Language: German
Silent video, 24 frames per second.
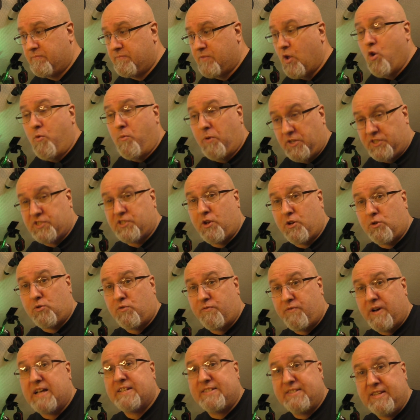der
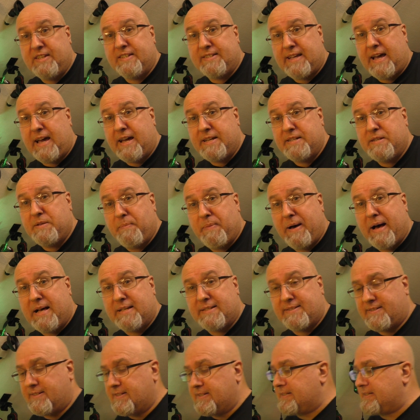Überzeugung war, sie seien die
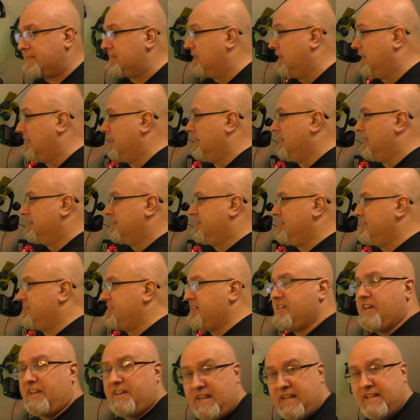Basis. Diese
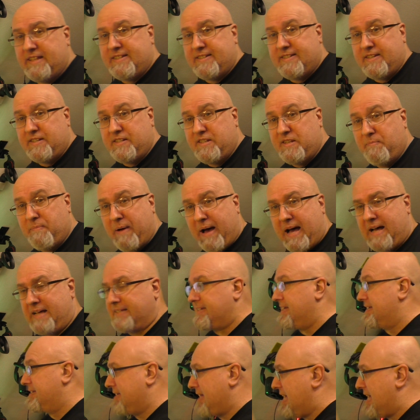hier nennt sich die Basis.